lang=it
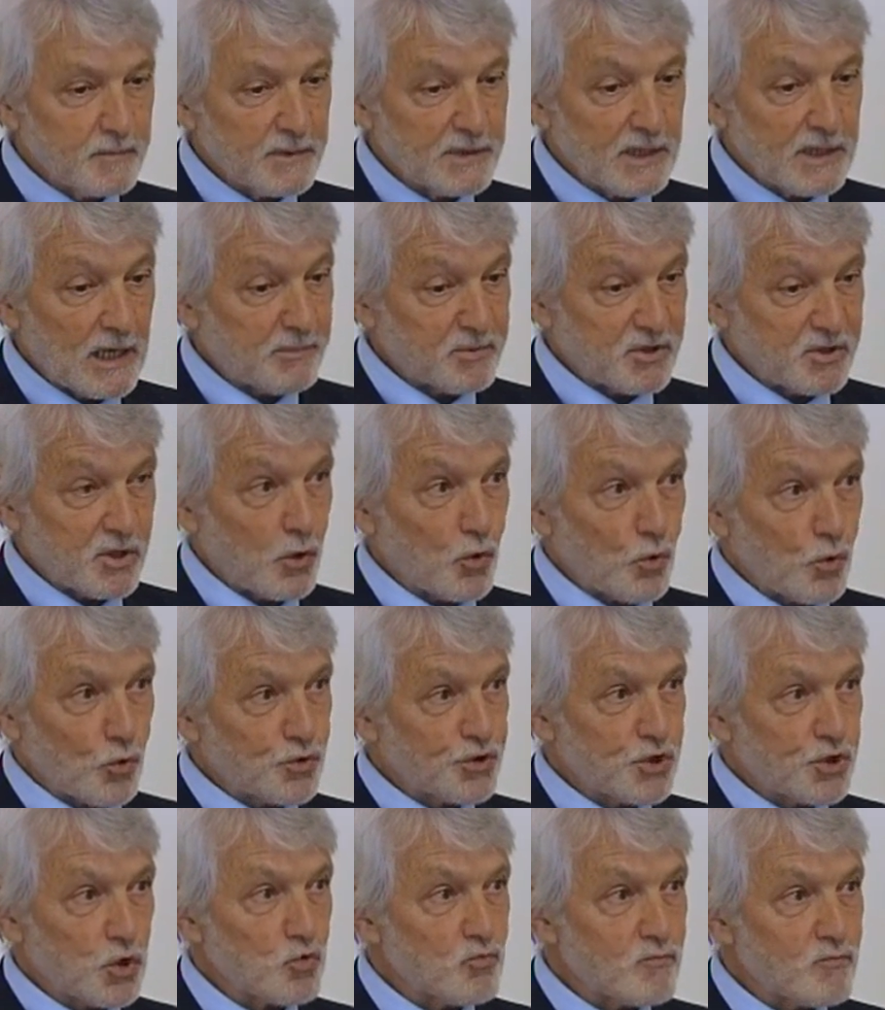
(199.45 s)
della,
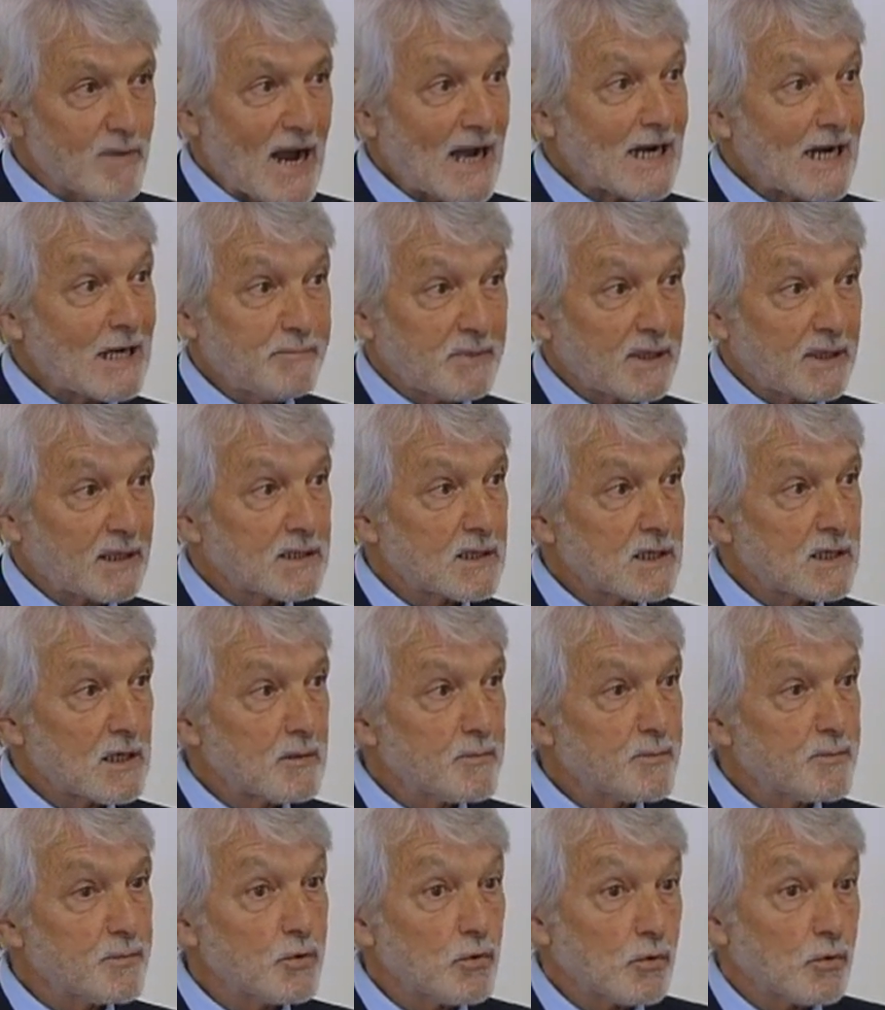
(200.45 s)
psicologia umana, per
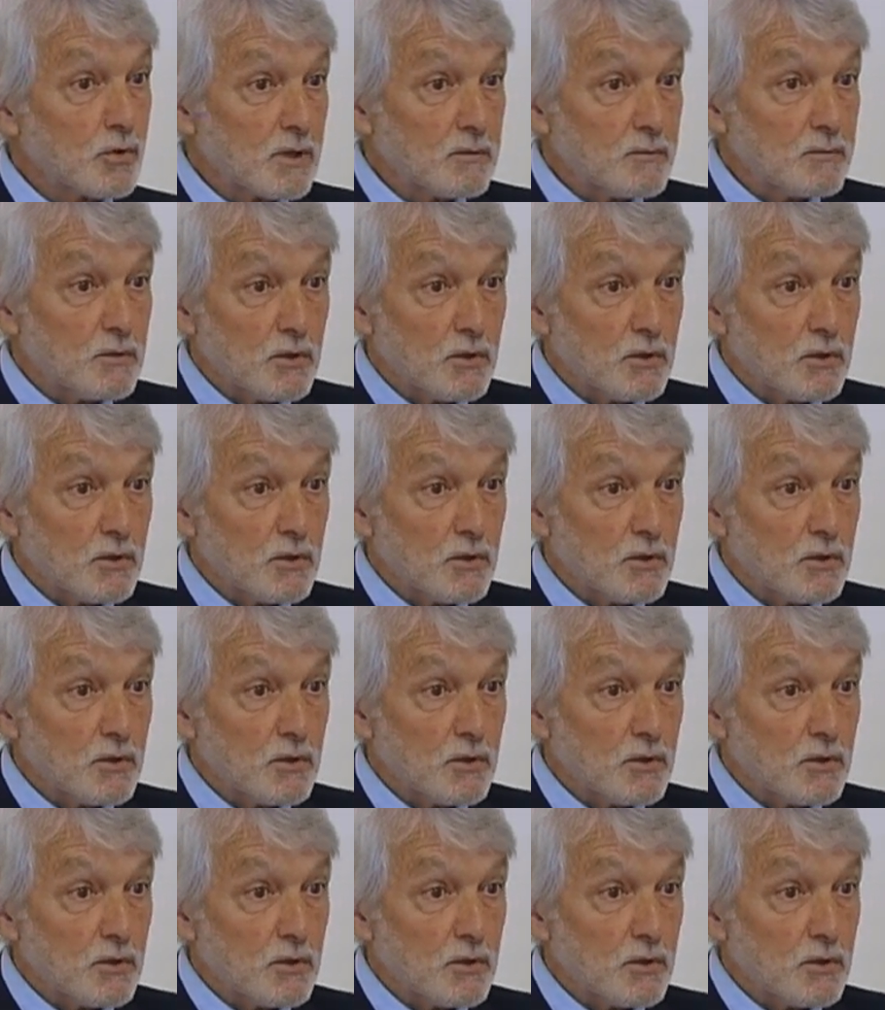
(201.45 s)
esempio,